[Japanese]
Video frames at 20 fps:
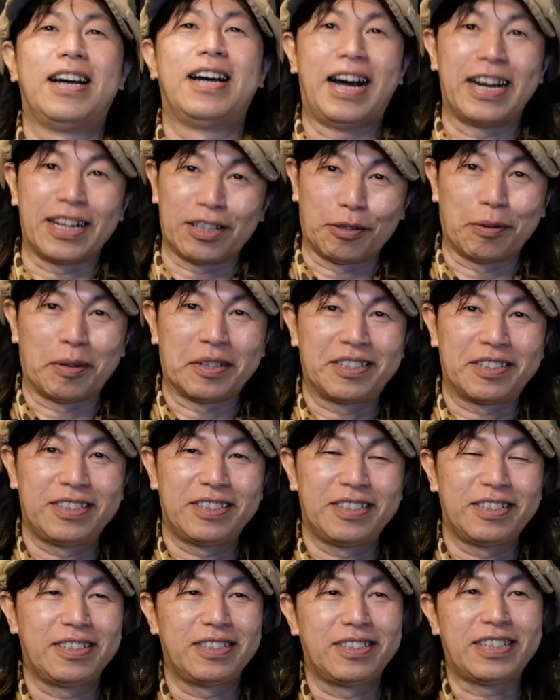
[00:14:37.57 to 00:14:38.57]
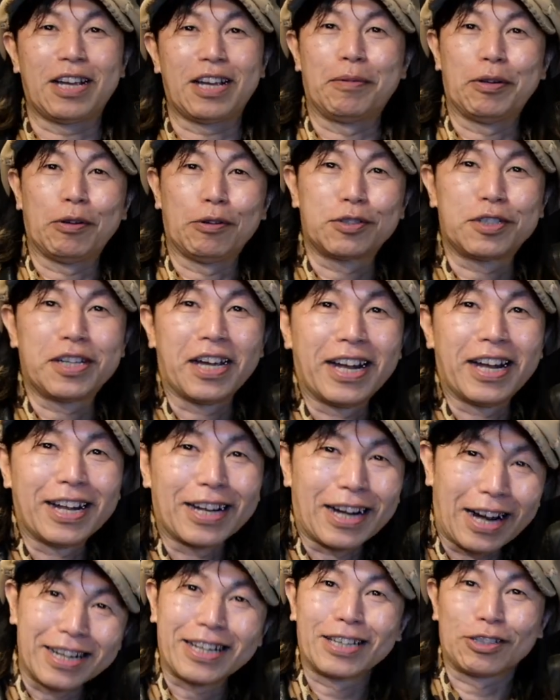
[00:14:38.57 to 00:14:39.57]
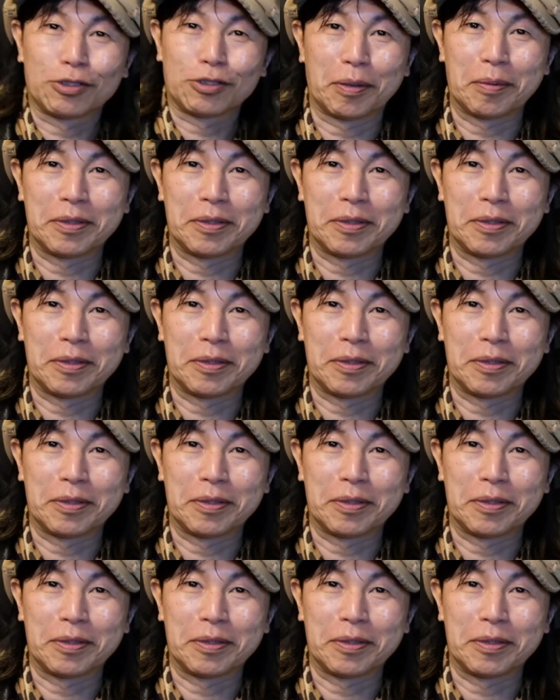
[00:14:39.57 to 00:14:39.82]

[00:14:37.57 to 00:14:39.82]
ありがとうございます最後までお付き合いありがとうござ